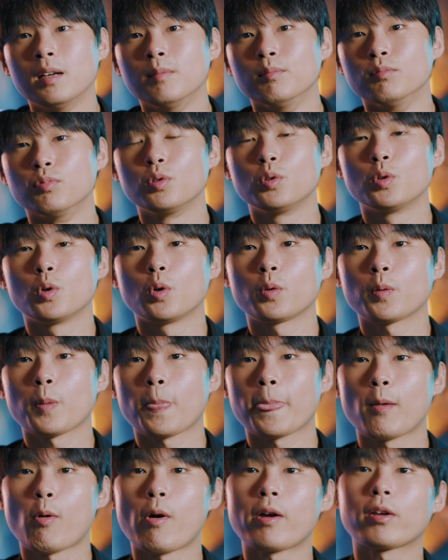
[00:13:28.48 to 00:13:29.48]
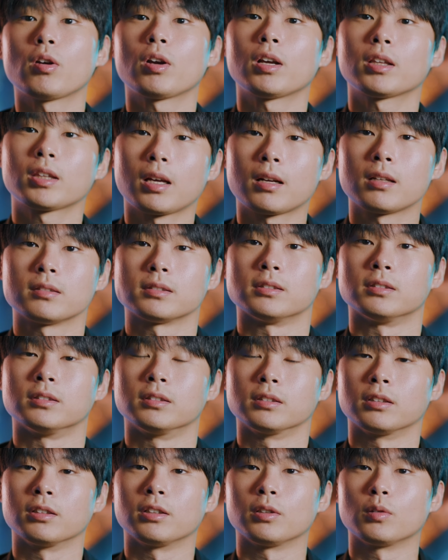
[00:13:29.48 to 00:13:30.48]
물론 환경에 따라서
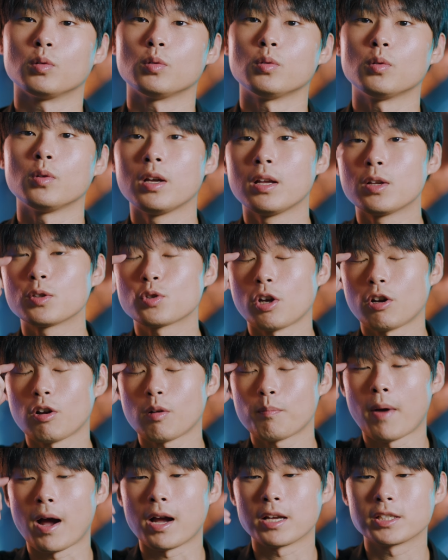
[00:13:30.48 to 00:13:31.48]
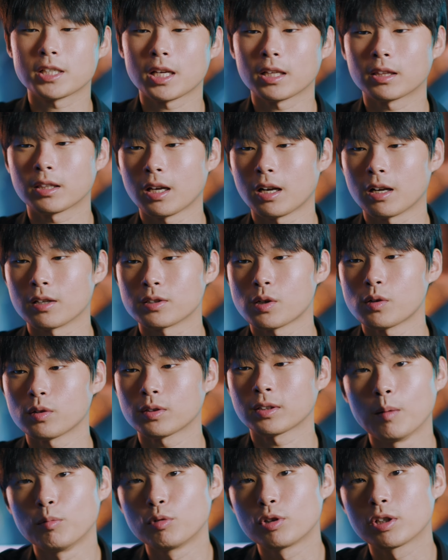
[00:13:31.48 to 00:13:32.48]
그리고 촬영 방식에 따라서
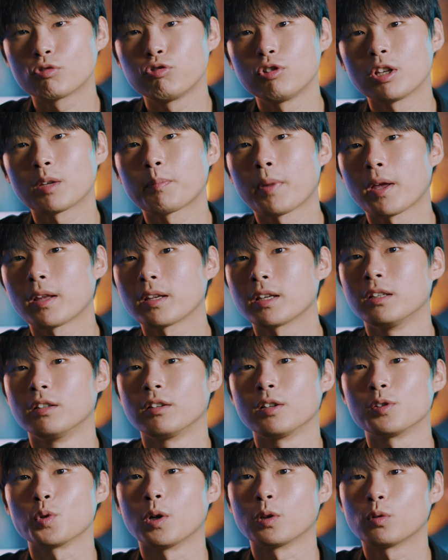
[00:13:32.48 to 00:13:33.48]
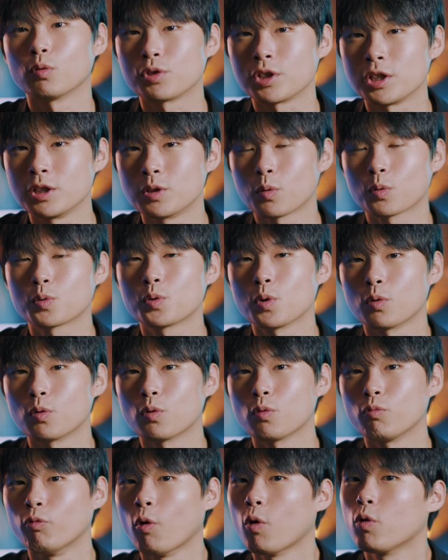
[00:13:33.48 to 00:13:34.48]
아무리 쿨링팬 기능이 좋아도
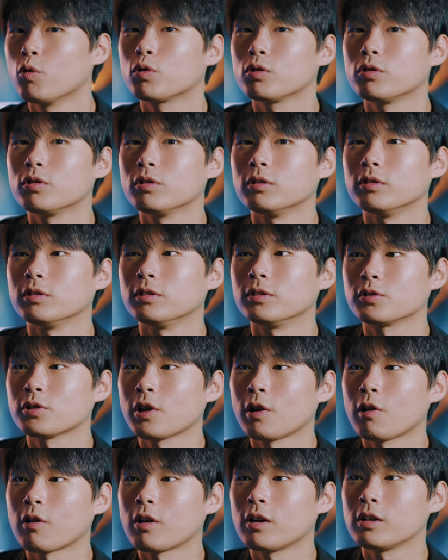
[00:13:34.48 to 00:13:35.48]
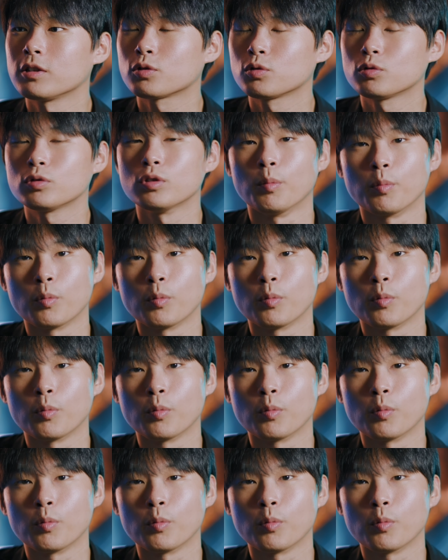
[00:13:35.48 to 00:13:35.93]
지속적으로 로우를 촬영할 수는